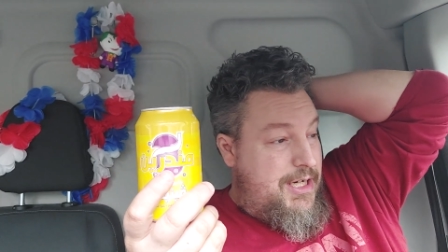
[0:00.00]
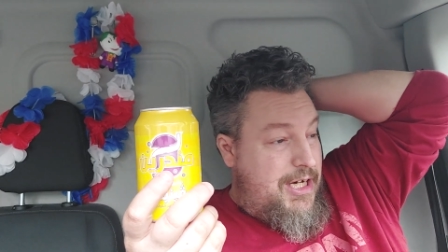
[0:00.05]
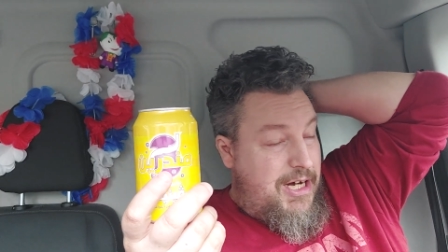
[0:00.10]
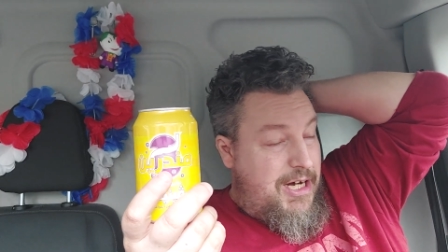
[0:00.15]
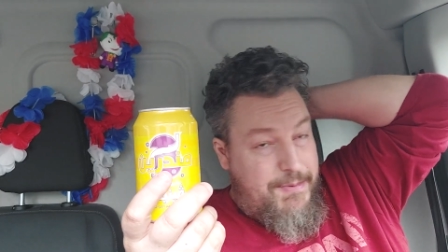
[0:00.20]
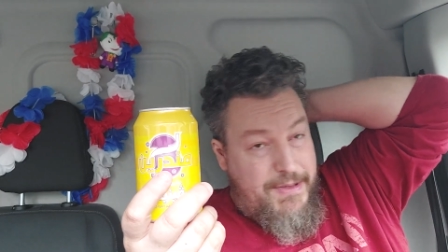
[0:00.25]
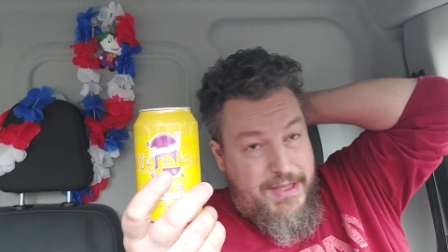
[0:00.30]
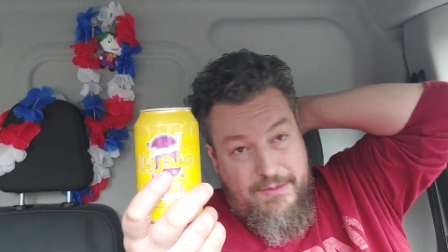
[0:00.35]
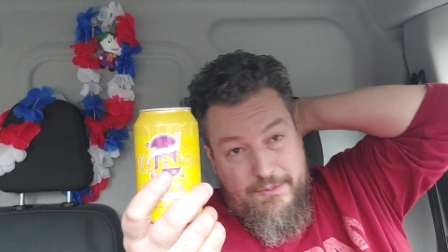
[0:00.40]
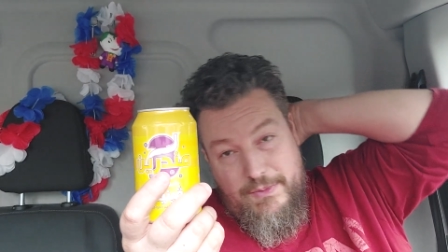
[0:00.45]

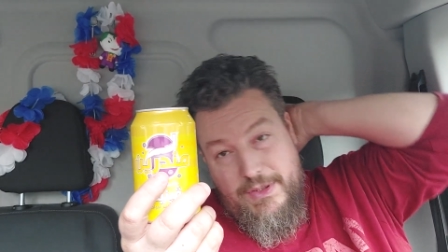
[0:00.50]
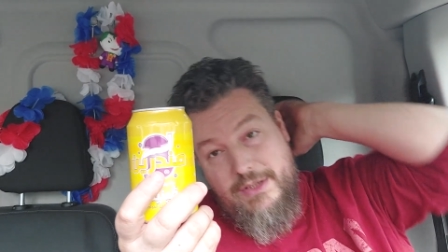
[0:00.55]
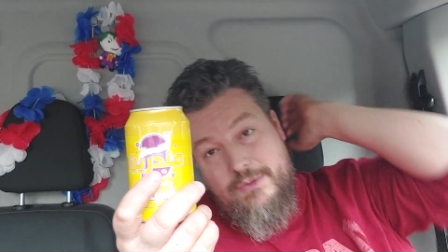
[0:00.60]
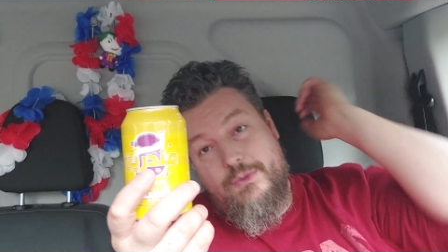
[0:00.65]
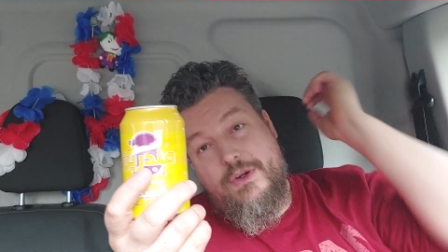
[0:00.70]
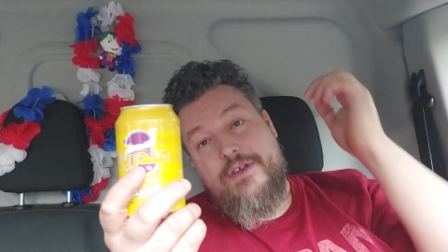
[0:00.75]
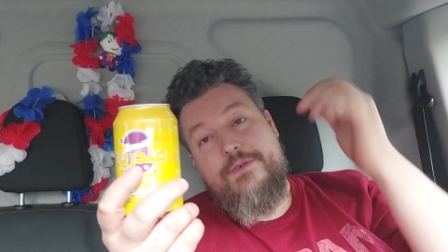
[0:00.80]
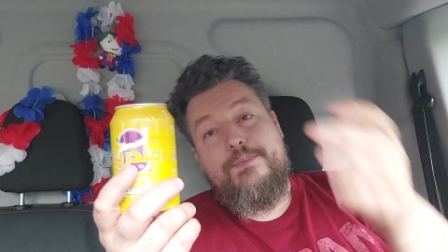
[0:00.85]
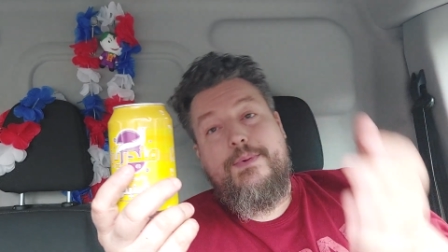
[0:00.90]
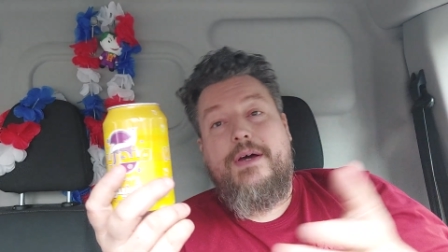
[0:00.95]
Aber wie ein
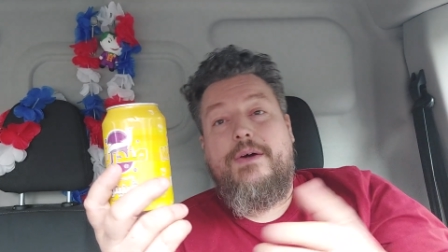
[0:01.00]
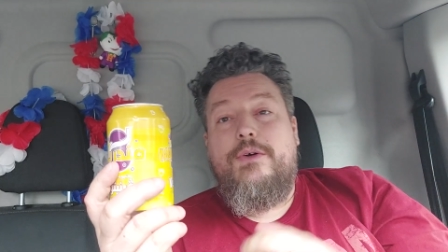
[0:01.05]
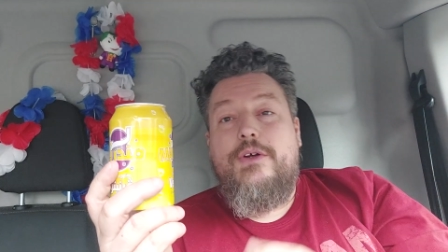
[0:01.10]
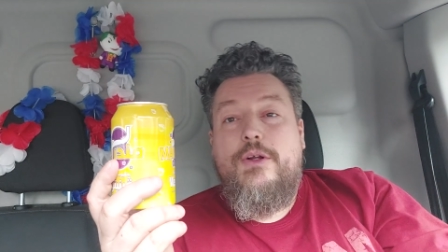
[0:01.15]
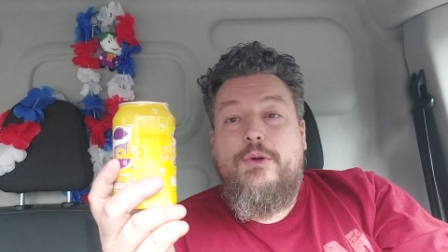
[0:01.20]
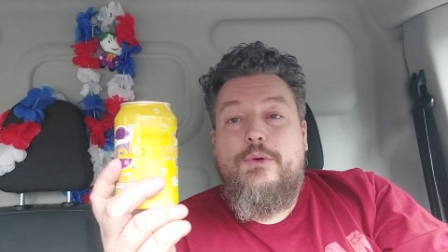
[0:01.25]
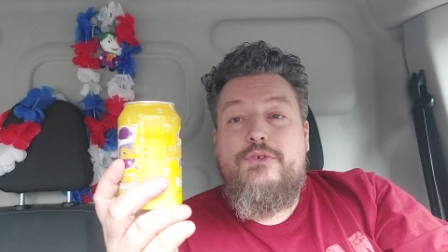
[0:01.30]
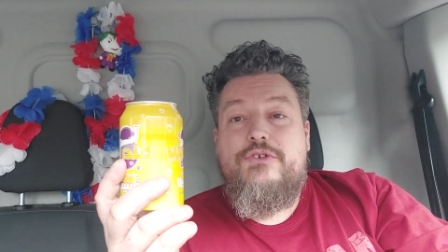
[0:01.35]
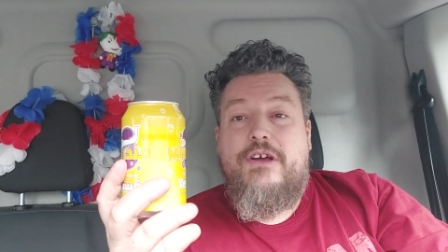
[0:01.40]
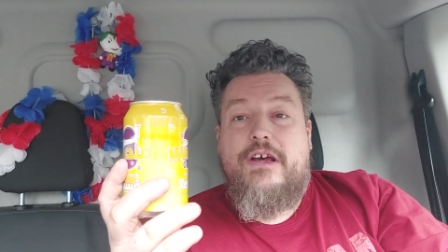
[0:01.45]
Raspberry
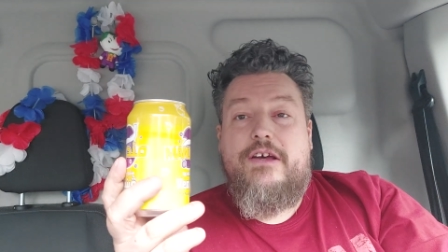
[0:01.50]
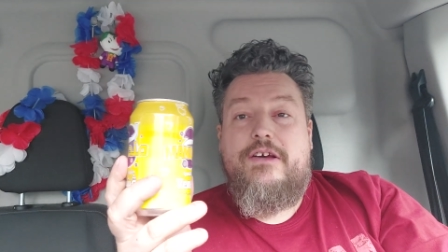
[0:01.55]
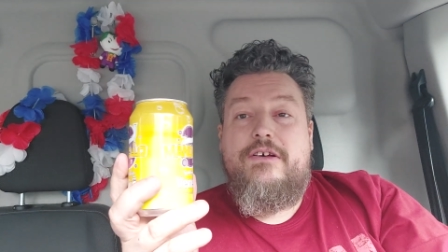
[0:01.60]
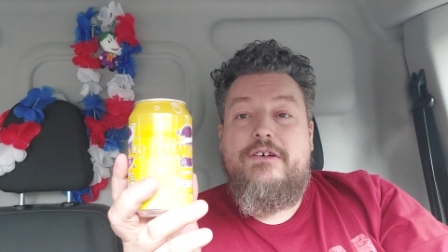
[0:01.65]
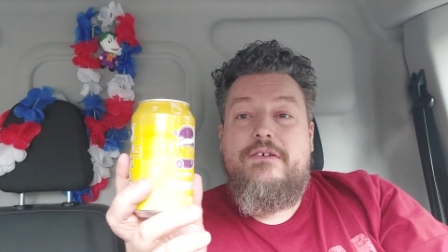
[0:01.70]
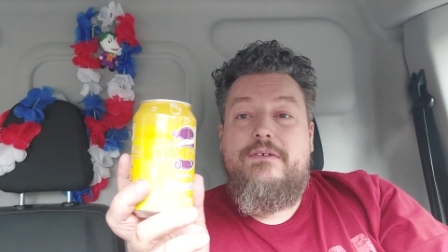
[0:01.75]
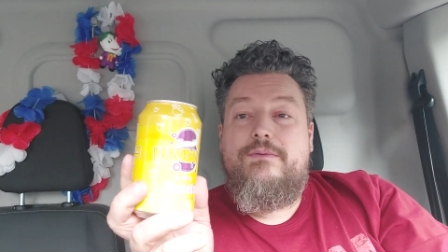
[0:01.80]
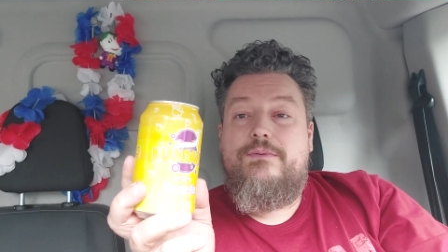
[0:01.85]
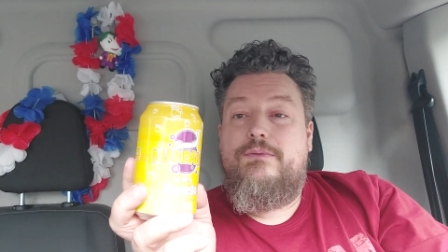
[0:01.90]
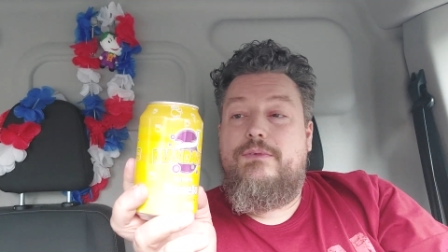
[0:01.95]
Lutscher.
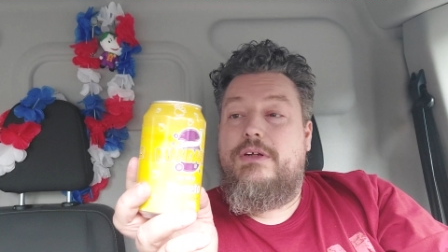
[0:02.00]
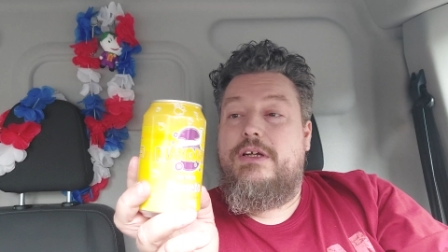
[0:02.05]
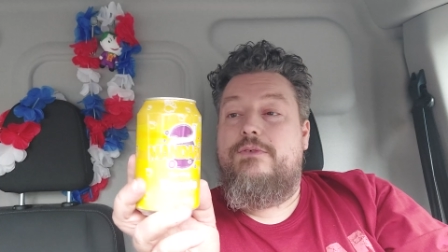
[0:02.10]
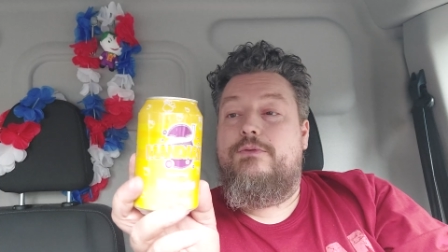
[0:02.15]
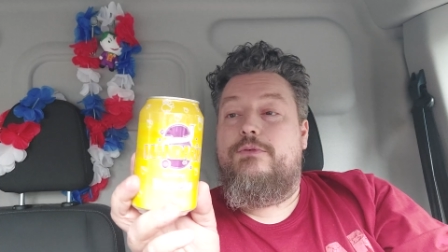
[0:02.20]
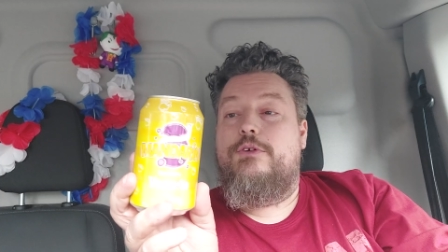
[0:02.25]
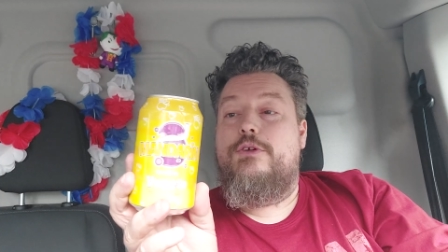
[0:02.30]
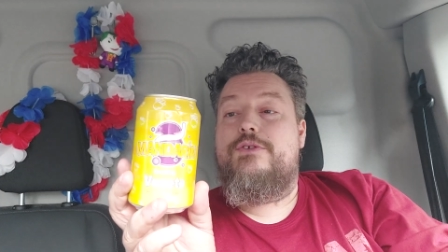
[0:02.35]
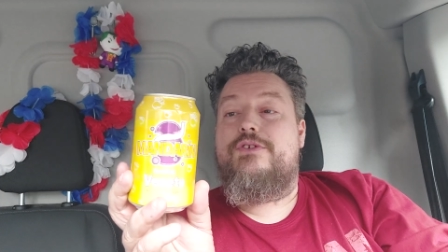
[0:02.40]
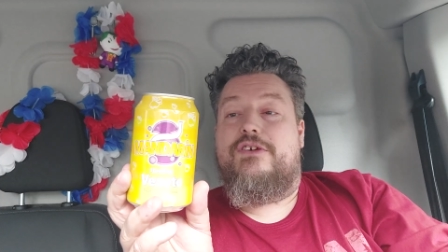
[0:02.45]
In
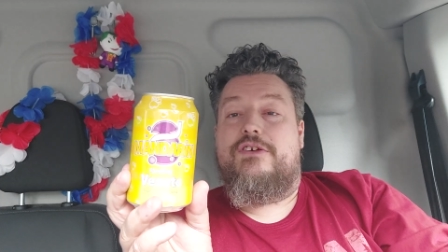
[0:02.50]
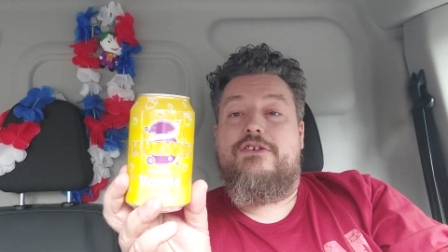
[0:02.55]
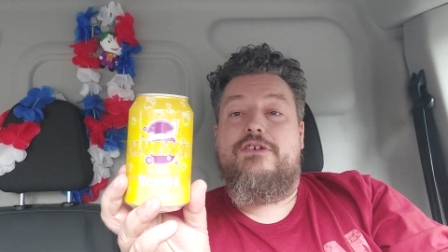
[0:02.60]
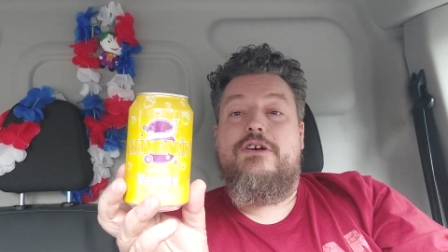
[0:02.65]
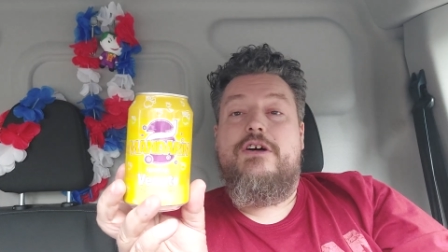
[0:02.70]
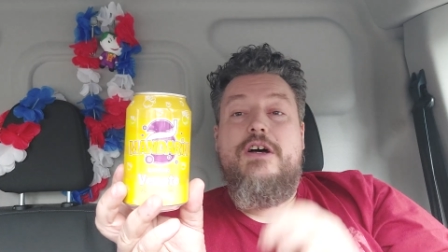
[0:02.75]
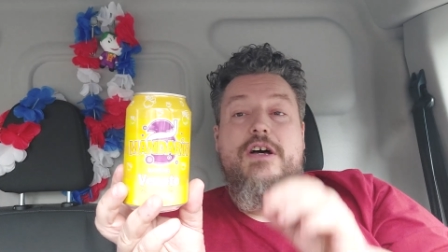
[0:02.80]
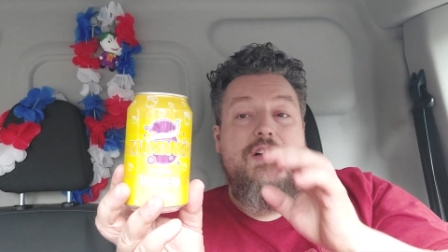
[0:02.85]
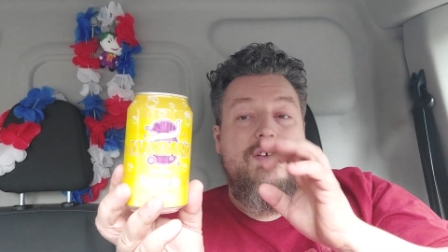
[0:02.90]
flüssig.